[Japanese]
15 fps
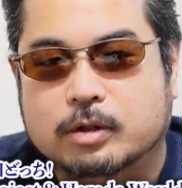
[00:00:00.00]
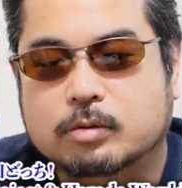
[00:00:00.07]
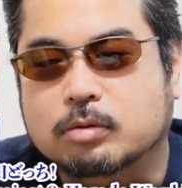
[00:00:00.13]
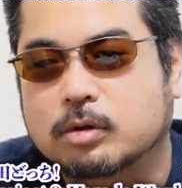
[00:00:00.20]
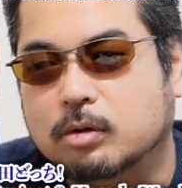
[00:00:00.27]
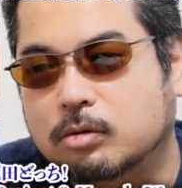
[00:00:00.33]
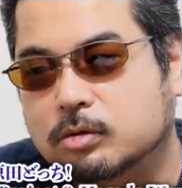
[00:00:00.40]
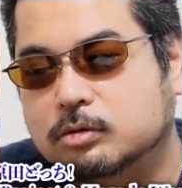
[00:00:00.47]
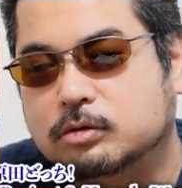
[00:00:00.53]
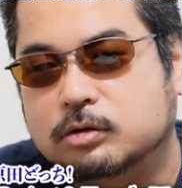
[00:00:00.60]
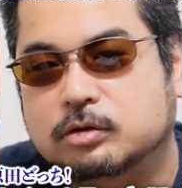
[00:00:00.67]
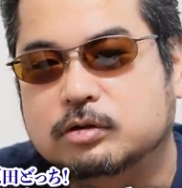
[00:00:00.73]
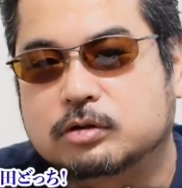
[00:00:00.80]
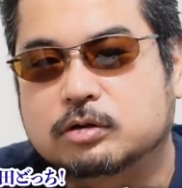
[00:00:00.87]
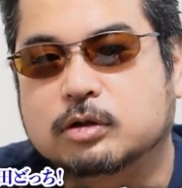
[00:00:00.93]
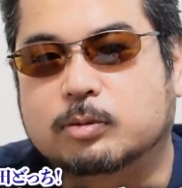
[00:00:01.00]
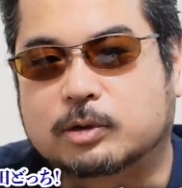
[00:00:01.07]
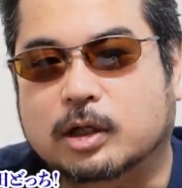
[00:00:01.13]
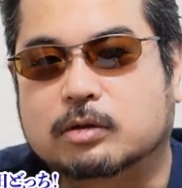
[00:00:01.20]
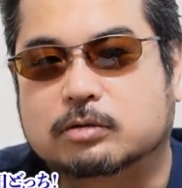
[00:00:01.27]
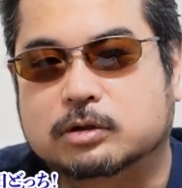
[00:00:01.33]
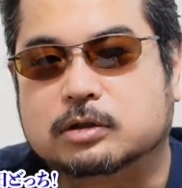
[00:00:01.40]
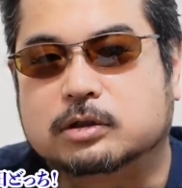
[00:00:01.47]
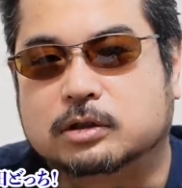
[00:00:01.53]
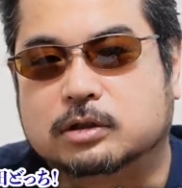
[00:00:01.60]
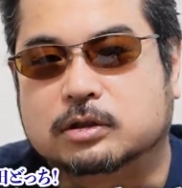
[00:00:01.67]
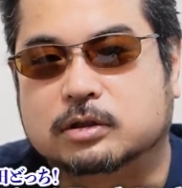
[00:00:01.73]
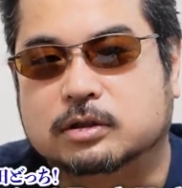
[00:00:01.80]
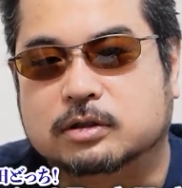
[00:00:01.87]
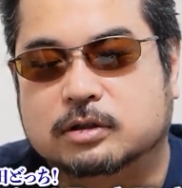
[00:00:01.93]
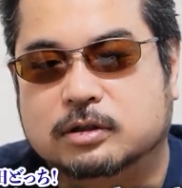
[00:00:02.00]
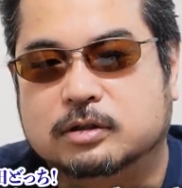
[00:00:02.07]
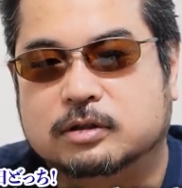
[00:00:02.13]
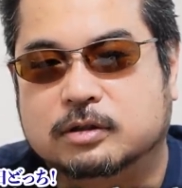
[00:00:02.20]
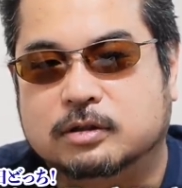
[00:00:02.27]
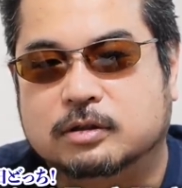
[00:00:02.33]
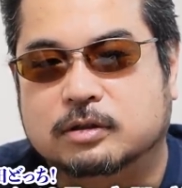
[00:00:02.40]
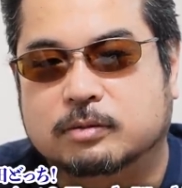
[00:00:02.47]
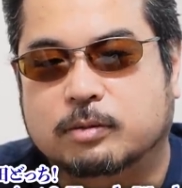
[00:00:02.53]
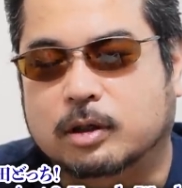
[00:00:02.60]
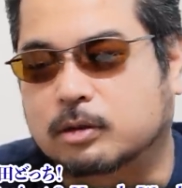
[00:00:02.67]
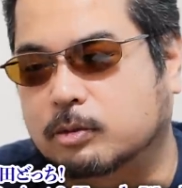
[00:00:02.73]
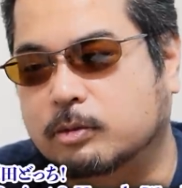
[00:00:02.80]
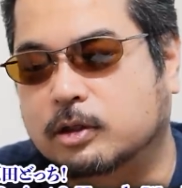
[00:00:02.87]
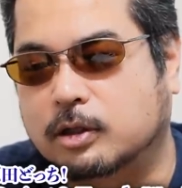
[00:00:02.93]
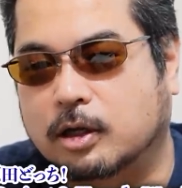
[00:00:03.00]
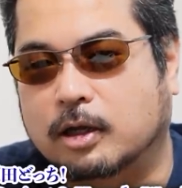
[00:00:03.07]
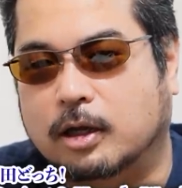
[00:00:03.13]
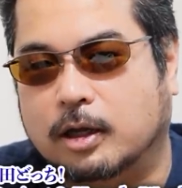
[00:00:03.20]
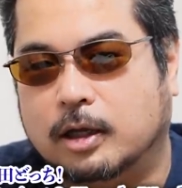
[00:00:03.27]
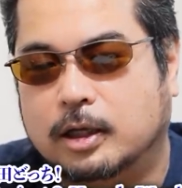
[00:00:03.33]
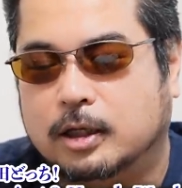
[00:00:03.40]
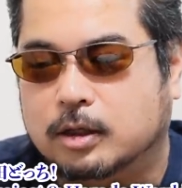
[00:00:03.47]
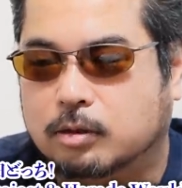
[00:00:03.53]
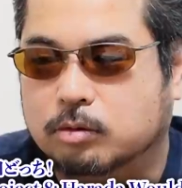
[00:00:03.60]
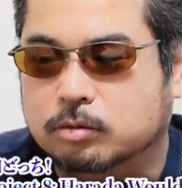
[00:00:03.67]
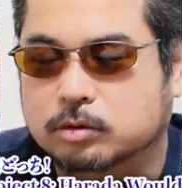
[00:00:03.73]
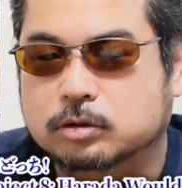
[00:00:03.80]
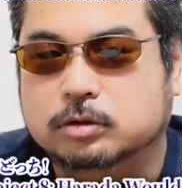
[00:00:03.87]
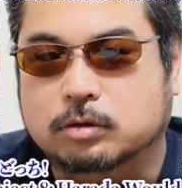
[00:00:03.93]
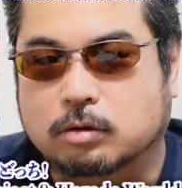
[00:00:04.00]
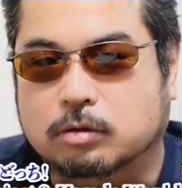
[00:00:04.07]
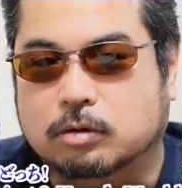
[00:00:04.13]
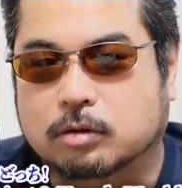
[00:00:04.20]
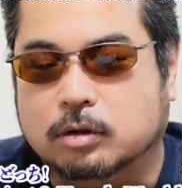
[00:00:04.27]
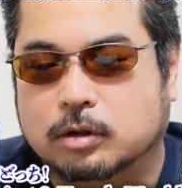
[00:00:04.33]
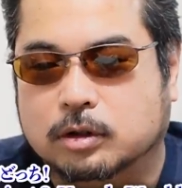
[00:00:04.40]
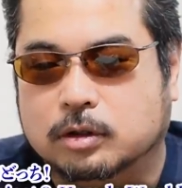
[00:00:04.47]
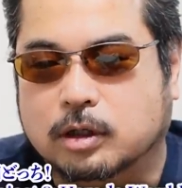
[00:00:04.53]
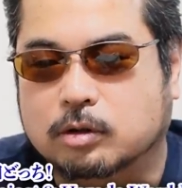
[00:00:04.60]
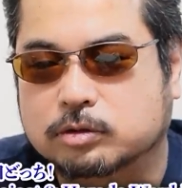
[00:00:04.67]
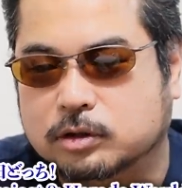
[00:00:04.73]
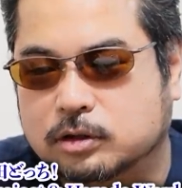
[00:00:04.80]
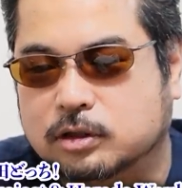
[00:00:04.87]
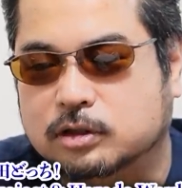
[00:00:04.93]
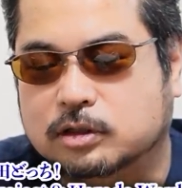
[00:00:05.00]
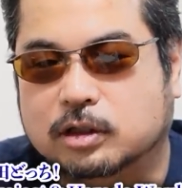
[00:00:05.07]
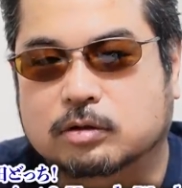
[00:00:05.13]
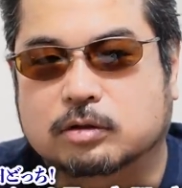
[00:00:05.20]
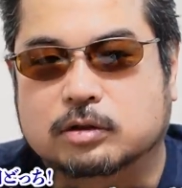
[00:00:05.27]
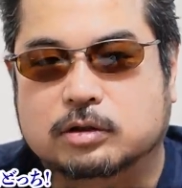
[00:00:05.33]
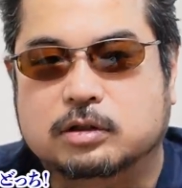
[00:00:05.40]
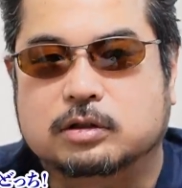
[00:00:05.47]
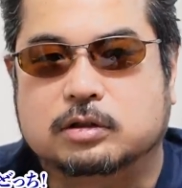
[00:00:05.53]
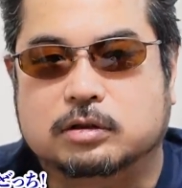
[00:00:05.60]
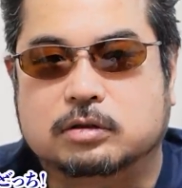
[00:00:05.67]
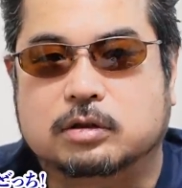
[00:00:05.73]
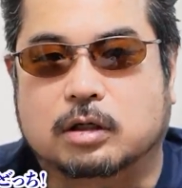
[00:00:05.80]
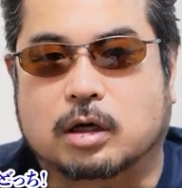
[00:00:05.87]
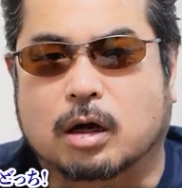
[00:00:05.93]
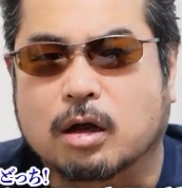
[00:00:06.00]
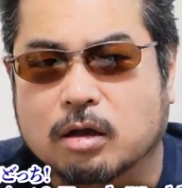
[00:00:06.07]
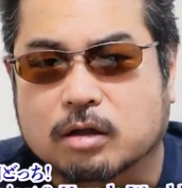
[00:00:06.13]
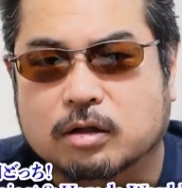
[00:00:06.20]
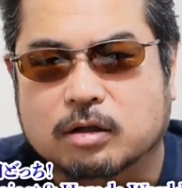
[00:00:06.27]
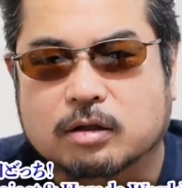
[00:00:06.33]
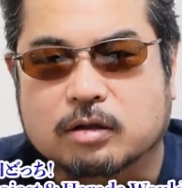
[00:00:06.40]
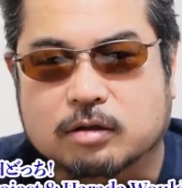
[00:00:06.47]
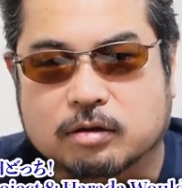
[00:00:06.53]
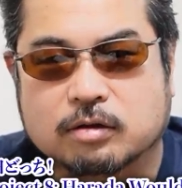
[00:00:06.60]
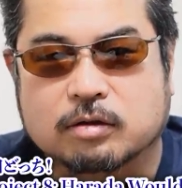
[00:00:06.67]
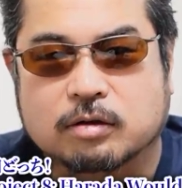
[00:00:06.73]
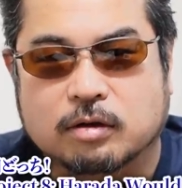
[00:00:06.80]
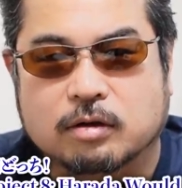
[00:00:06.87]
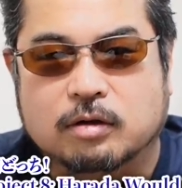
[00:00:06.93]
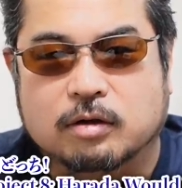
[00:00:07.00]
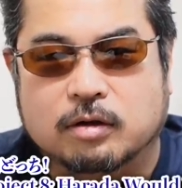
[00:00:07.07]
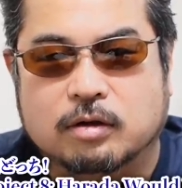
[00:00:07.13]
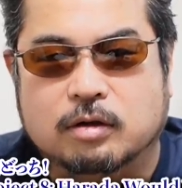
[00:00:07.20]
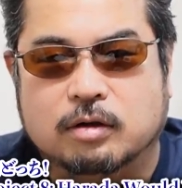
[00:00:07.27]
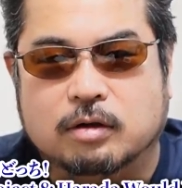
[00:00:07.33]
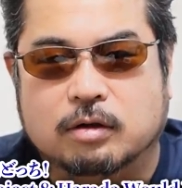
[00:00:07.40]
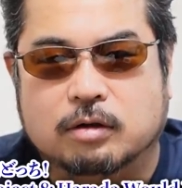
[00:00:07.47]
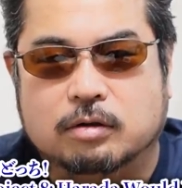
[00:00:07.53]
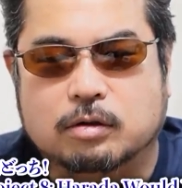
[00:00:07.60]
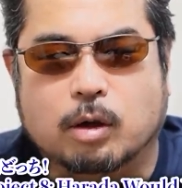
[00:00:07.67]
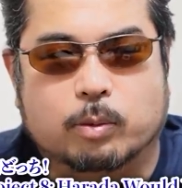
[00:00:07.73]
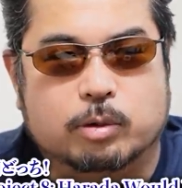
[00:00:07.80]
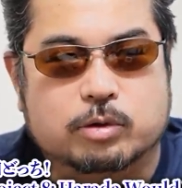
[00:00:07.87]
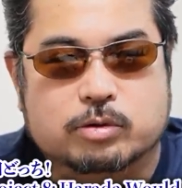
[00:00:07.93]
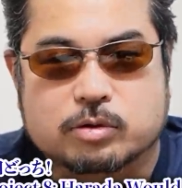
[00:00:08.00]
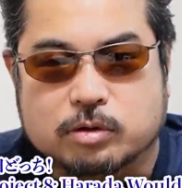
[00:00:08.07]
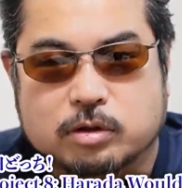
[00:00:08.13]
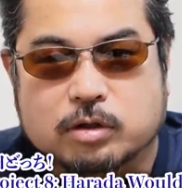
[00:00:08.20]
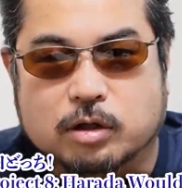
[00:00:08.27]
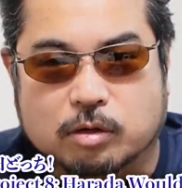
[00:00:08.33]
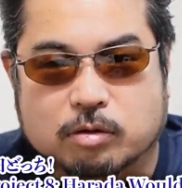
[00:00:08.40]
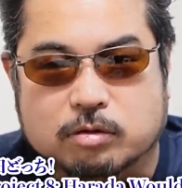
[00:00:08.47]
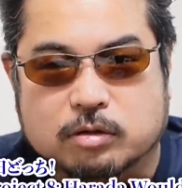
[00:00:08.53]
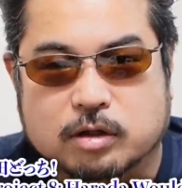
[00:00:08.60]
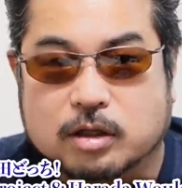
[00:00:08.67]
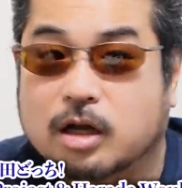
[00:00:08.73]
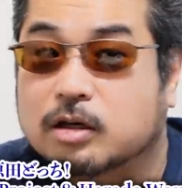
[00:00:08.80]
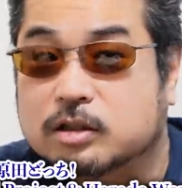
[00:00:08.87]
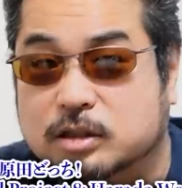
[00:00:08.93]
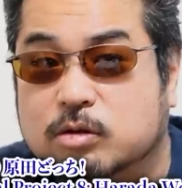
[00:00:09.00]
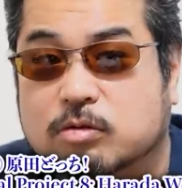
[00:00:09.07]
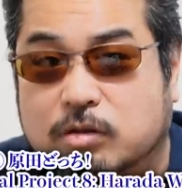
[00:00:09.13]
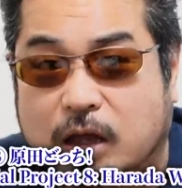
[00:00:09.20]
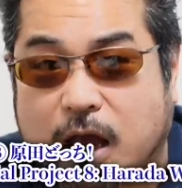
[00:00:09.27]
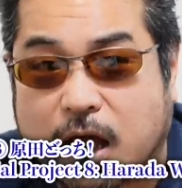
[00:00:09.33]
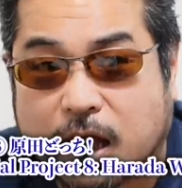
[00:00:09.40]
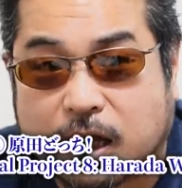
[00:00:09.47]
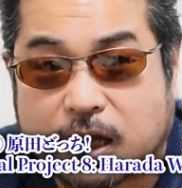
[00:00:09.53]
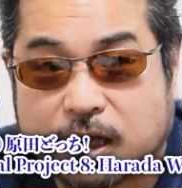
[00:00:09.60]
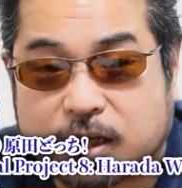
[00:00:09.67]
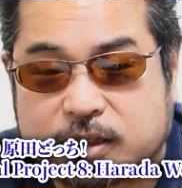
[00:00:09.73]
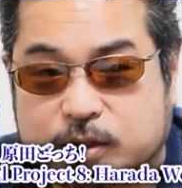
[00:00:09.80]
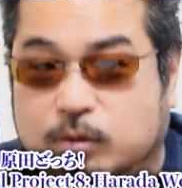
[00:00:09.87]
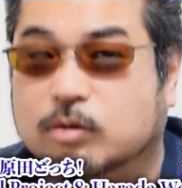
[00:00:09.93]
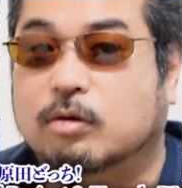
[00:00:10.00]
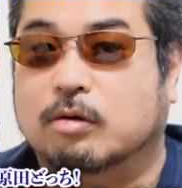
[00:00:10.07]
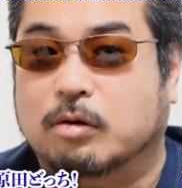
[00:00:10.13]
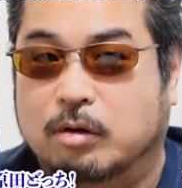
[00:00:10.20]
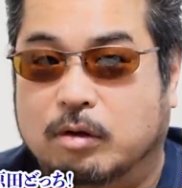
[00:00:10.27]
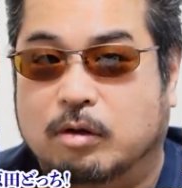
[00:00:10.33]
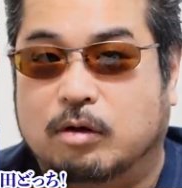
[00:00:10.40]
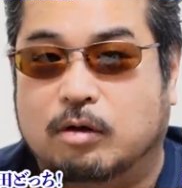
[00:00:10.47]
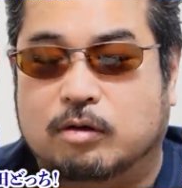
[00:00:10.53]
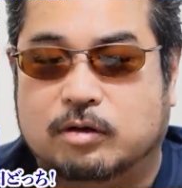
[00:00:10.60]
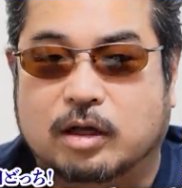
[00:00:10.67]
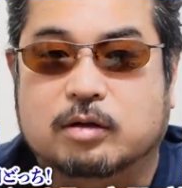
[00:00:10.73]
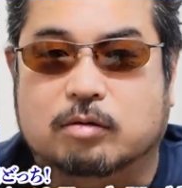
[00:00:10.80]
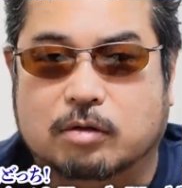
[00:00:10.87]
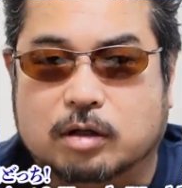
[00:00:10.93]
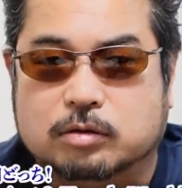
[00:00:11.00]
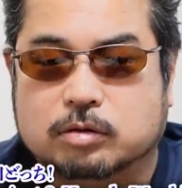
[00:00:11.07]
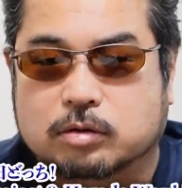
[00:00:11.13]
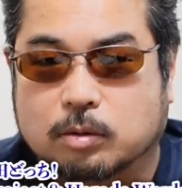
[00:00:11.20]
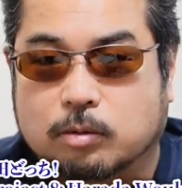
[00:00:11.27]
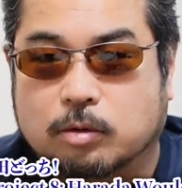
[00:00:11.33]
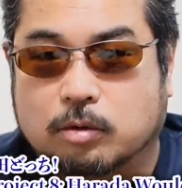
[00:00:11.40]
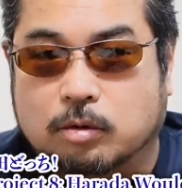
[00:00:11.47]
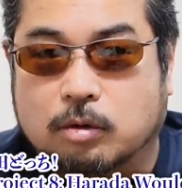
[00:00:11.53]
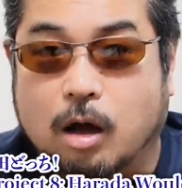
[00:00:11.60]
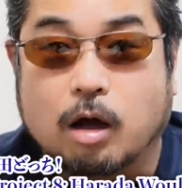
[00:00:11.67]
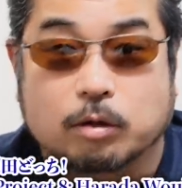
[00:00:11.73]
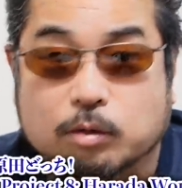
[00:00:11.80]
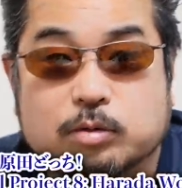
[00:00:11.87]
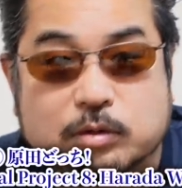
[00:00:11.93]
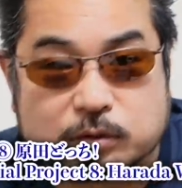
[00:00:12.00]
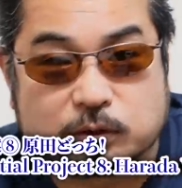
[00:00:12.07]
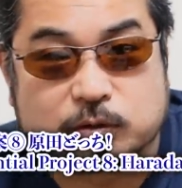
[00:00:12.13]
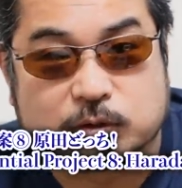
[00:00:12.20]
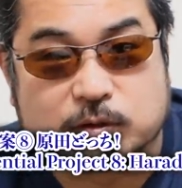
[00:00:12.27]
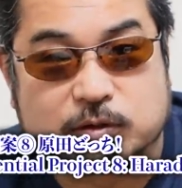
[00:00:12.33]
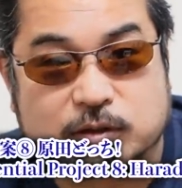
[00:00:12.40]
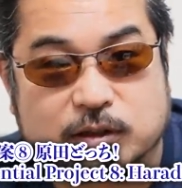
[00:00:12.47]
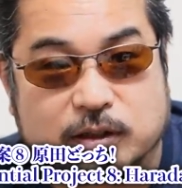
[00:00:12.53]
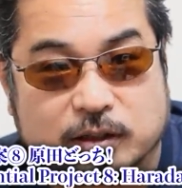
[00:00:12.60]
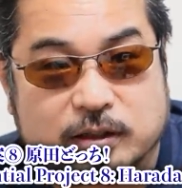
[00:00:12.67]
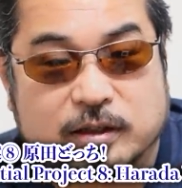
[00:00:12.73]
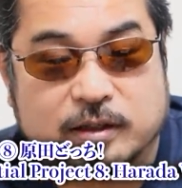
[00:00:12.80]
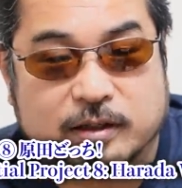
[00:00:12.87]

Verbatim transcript: でそれを類推するのも楽しいし、パッと見てこの人倒していいですかとかいちいち言ったら、あっていや別にいいけどってなりそうな人なのか、それともあどうぞどうぞって